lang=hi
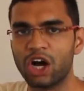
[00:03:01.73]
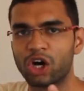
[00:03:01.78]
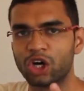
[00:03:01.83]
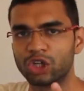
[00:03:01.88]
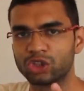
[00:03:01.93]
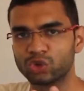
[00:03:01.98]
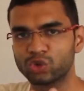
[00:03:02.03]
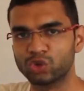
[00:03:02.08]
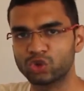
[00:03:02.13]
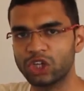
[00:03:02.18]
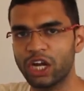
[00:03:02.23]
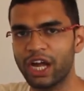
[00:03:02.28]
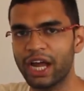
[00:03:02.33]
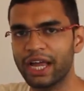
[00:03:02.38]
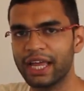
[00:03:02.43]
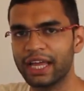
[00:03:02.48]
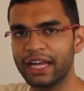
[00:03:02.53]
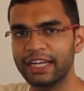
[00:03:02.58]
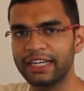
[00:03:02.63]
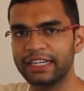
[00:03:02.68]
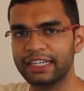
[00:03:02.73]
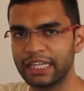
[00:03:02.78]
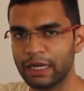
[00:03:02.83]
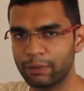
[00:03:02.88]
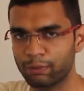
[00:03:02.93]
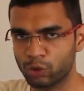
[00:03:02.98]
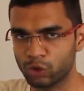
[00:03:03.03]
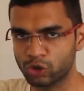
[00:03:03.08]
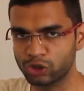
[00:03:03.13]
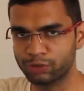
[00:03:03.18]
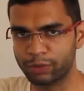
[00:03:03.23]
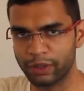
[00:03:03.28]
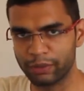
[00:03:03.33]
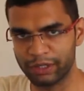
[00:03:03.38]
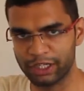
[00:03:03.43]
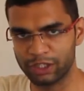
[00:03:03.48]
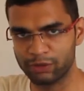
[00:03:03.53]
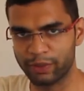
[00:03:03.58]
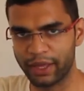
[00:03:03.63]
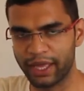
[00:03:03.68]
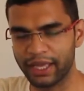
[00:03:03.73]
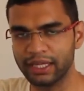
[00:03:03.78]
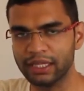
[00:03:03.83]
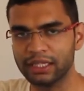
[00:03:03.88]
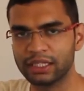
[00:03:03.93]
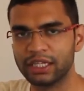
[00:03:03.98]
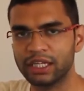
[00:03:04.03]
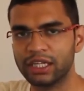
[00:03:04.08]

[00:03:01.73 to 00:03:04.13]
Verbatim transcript: और दूसरा आया इंडिया पोस्ट पेमेंट्स बैंक